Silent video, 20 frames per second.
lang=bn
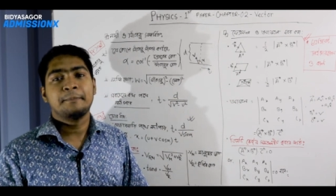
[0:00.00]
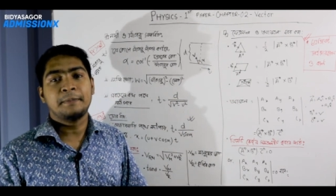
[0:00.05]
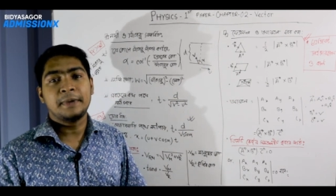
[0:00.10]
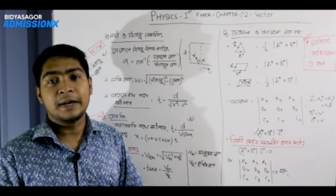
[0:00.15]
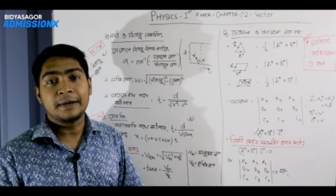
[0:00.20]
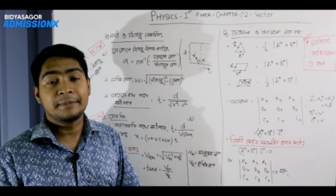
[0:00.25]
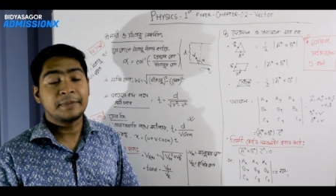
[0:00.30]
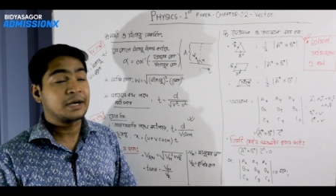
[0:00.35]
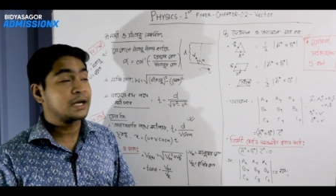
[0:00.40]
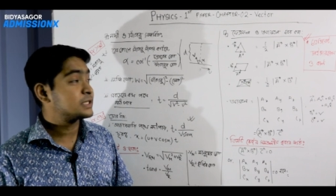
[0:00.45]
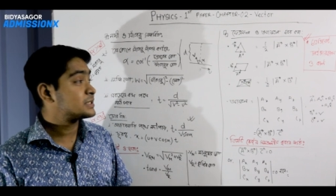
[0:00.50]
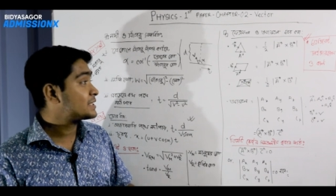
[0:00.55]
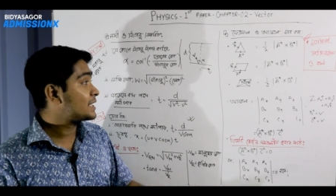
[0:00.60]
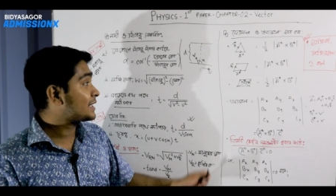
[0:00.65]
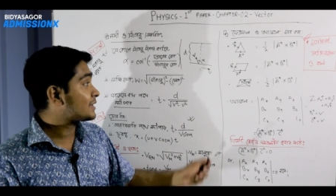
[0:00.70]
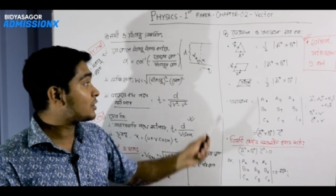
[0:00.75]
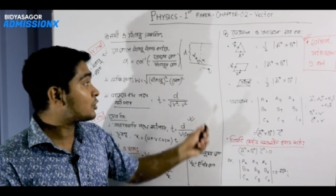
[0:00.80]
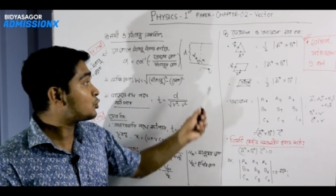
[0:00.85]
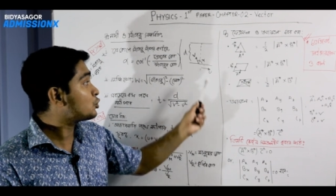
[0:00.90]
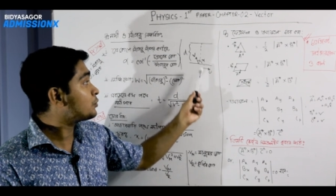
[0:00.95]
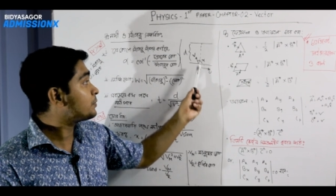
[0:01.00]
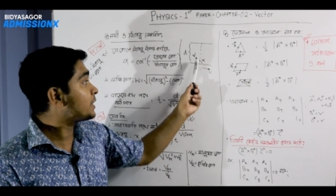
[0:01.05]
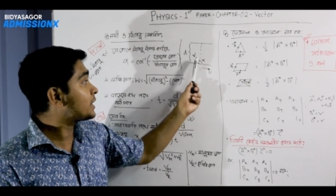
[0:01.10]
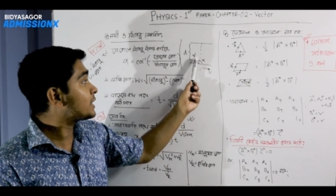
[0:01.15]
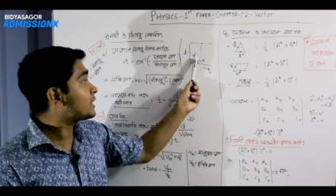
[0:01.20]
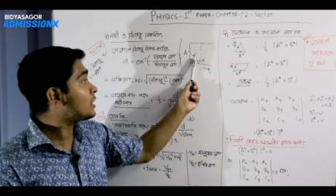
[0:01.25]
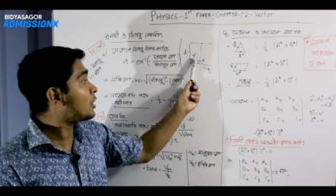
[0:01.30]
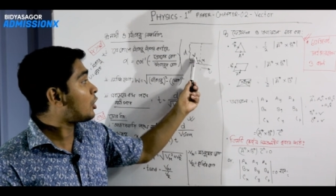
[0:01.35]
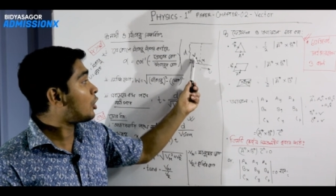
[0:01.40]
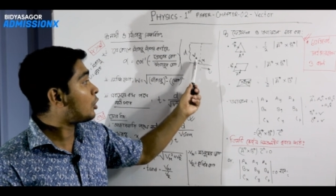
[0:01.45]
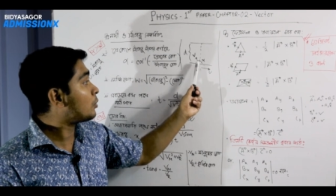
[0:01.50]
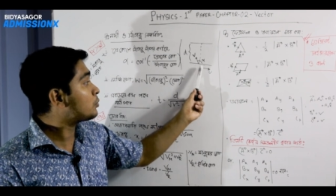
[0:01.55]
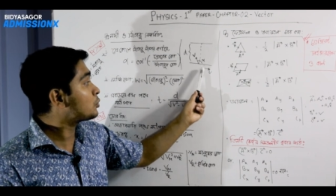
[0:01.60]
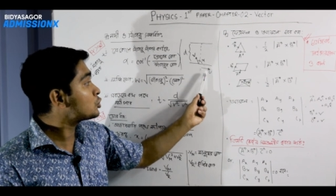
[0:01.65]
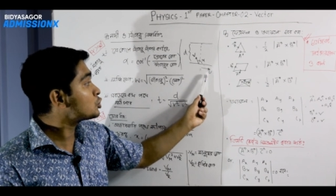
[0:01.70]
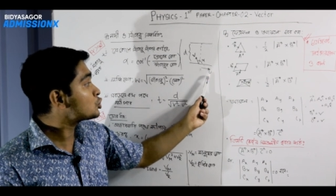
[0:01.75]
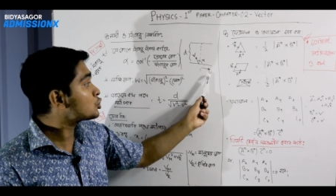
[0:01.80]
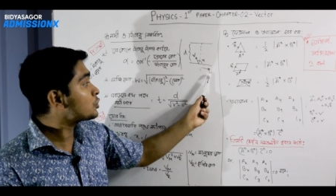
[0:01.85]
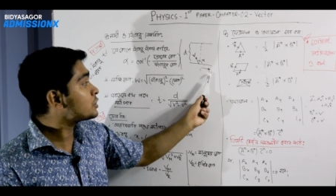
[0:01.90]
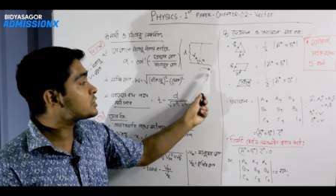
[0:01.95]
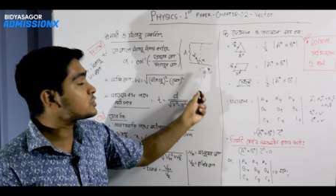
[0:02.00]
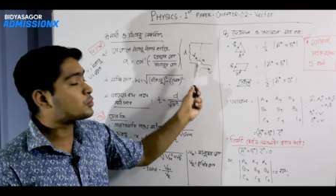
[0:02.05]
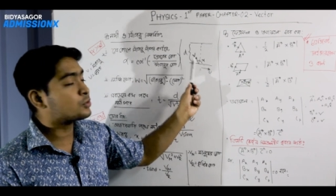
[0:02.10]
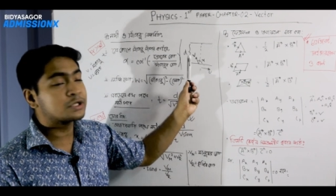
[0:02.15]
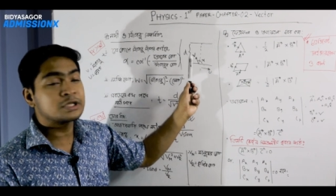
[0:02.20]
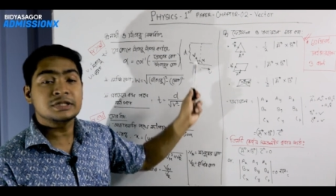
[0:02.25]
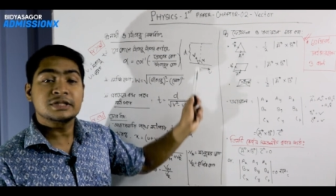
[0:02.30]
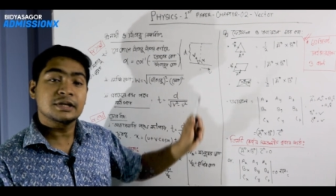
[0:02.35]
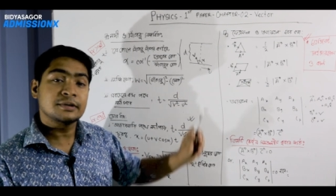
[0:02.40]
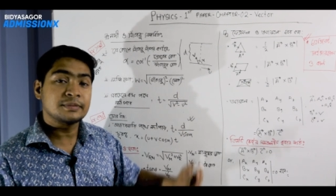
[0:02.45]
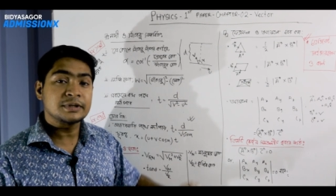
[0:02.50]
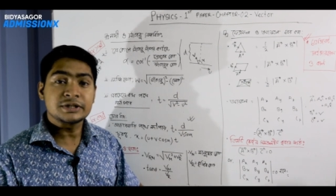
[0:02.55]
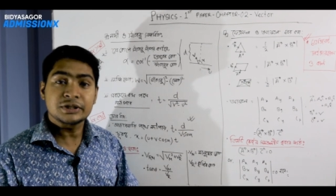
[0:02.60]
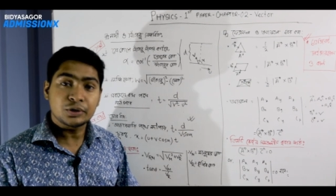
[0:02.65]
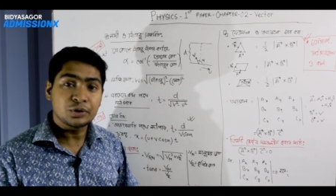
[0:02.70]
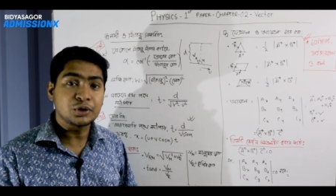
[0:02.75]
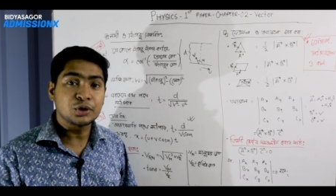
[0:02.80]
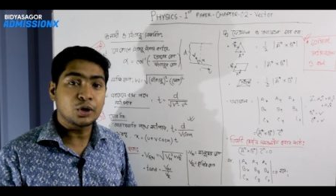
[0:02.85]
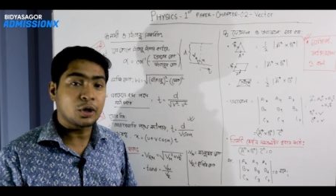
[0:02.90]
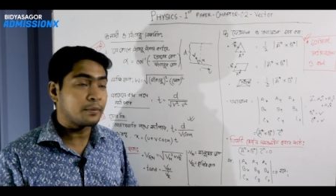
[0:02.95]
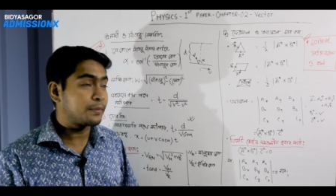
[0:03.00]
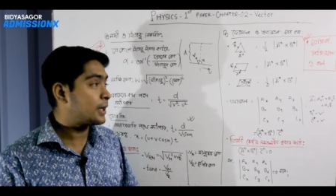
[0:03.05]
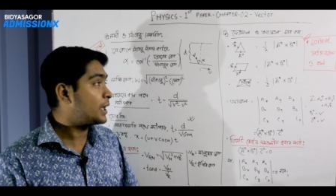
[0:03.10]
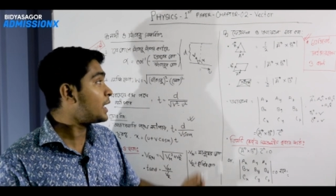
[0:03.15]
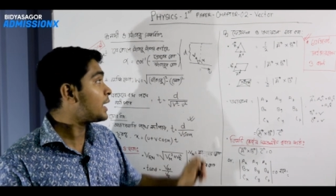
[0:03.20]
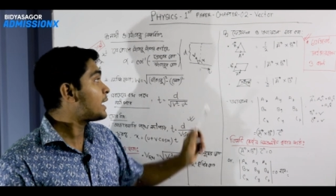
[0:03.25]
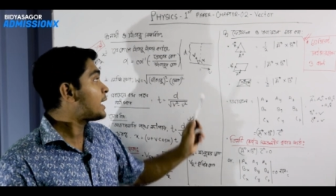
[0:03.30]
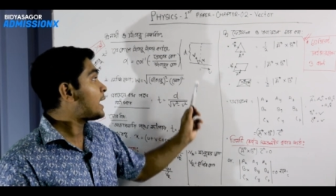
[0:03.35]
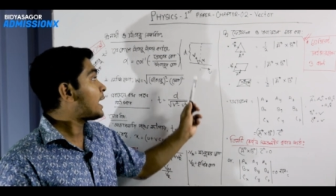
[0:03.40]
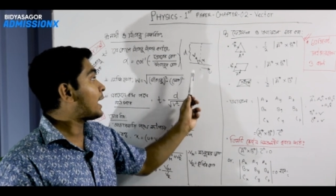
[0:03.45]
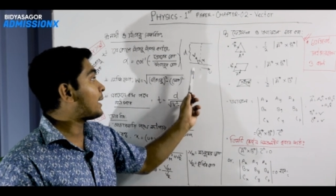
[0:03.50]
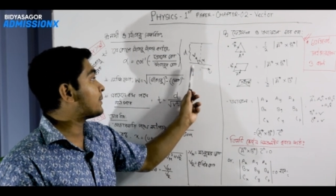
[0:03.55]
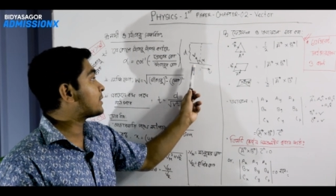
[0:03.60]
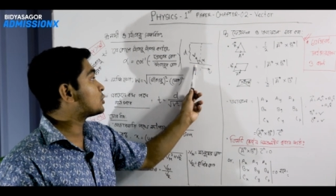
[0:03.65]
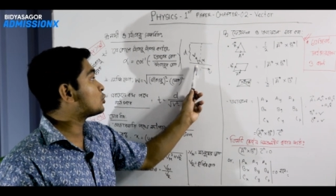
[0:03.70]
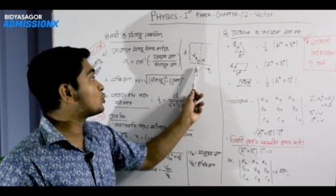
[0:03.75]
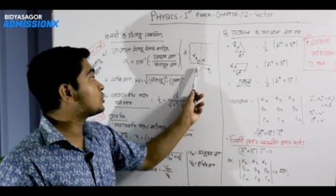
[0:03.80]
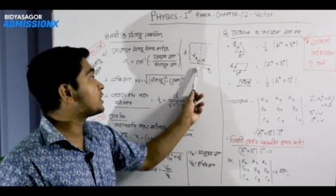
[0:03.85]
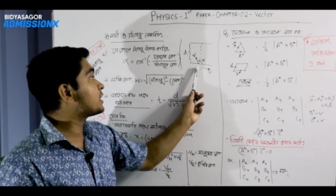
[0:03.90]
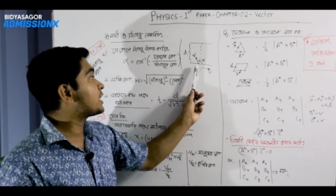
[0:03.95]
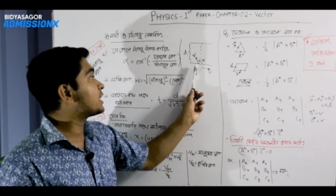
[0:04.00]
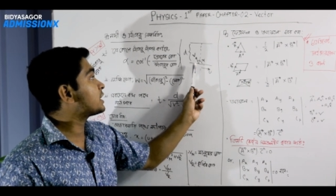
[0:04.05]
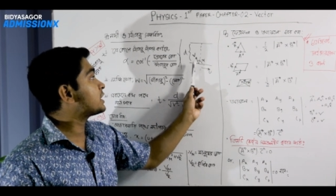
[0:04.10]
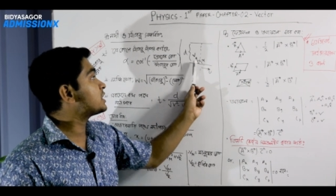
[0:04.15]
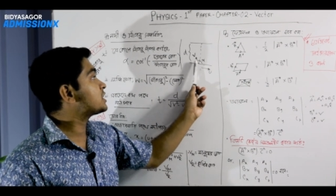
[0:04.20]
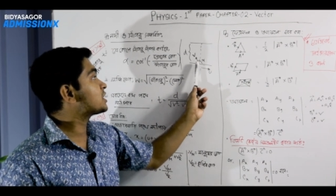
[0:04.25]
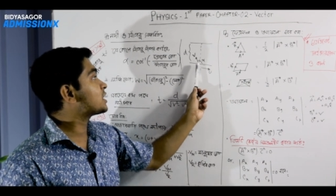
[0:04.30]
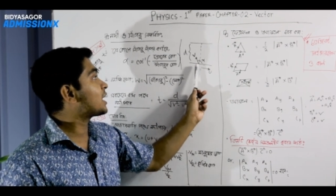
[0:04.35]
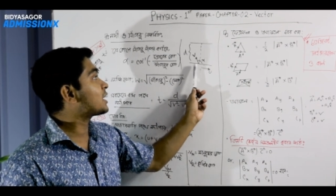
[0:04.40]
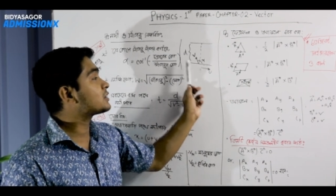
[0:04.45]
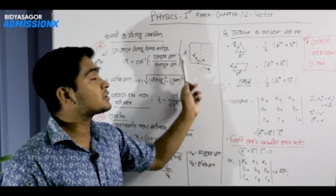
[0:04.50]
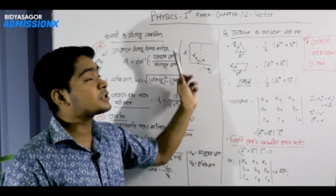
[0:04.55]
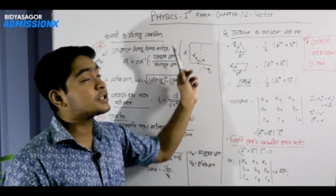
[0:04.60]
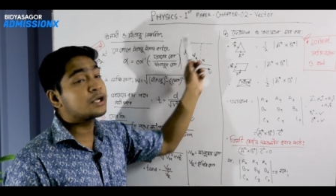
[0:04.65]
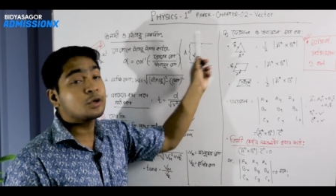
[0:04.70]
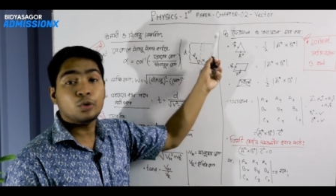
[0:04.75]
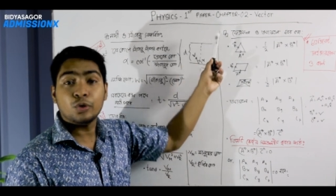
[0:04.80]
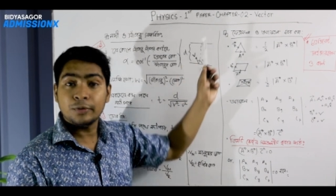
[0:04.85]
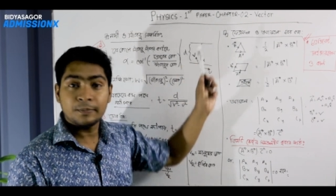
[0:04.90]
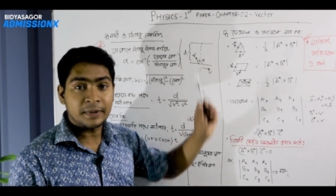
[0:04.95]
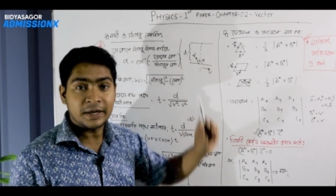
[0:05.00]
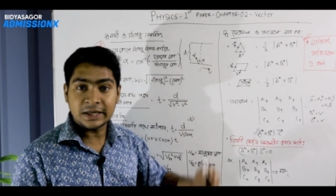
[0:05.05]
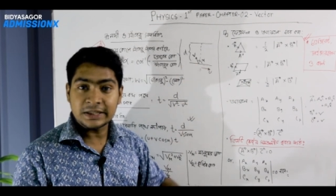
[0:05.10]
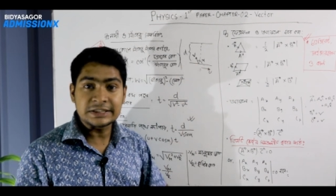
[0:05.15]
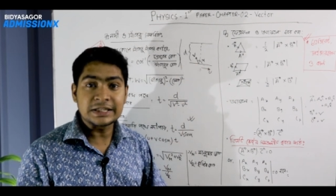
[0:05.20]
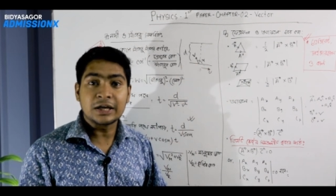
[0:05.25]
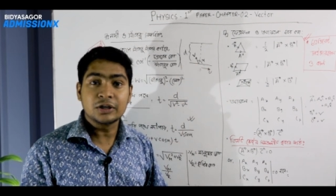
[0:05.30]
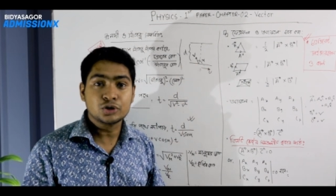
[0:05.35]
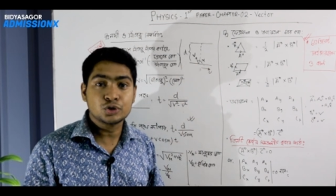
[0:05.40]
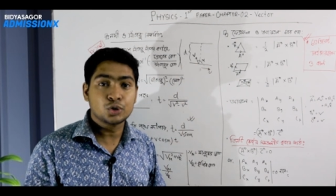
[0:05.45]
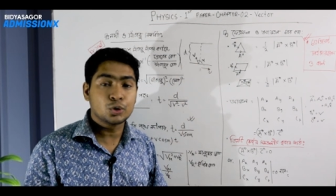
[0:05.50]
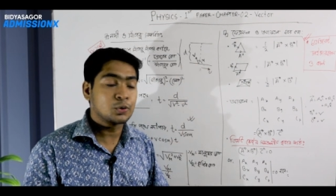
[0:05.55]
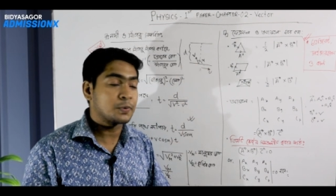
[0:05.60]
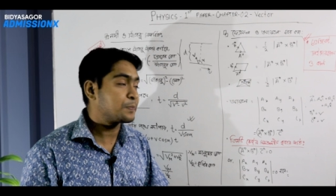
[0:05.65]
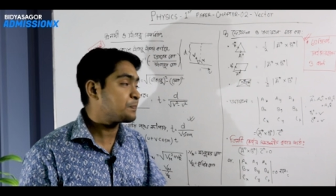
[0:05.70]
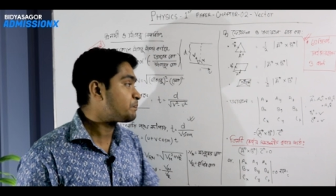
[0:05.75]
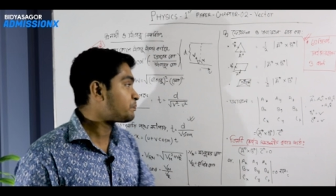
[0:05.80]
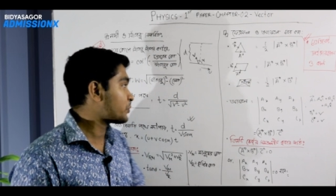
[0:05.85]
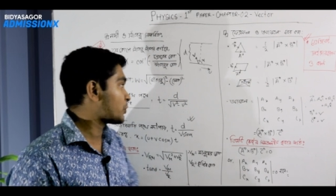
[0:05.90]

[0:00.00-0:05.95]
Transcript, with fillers: পারবে না সাঁতারুর বেগকে অবশ্যই স্রোতের চেয়ে বেশি হইতে হবে আমার নদীকে সাঁতরে ওই পারে যাওয়ার জন্য